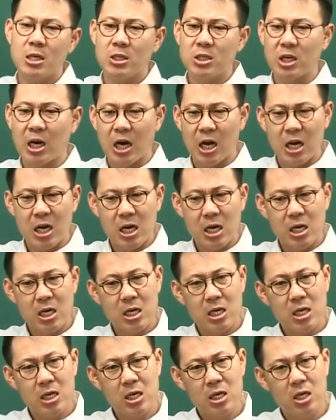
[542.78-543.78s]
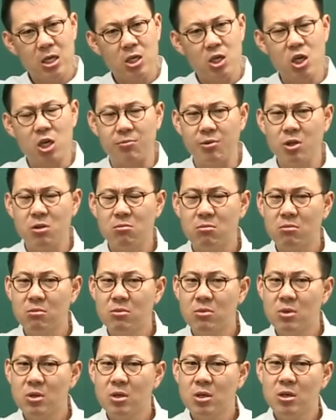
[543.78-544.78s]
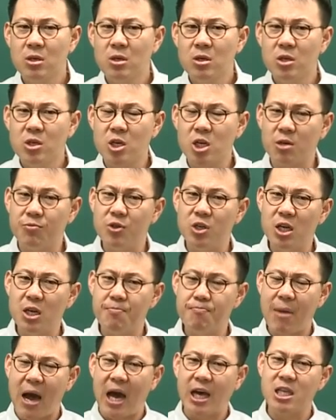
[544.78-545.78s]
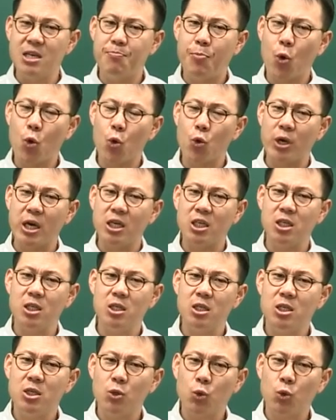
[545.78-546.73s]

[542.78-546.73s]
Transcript: 자, 여러분 여러분들이 많이 보고 계신